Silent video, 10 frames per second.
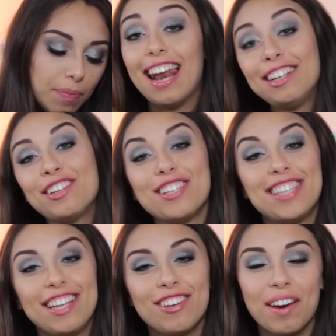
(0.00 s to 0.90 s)
L'altro
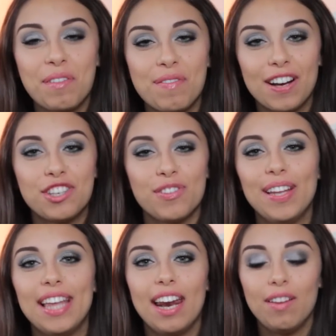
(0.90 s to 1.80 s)
sito che vi faccio
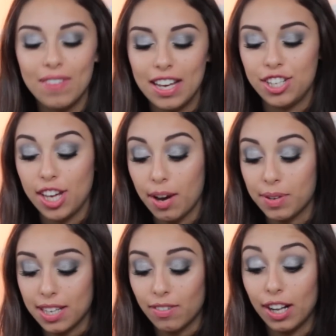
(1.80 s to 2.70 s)
vedere invece
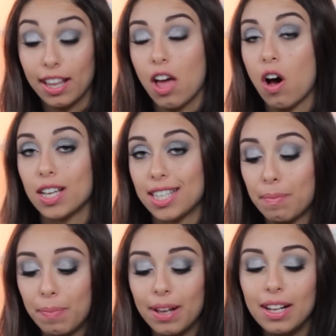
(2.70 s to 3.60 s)
questa volta è
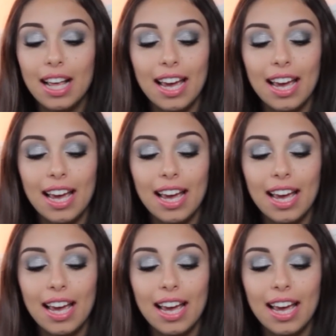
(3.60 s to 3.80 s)
OSAP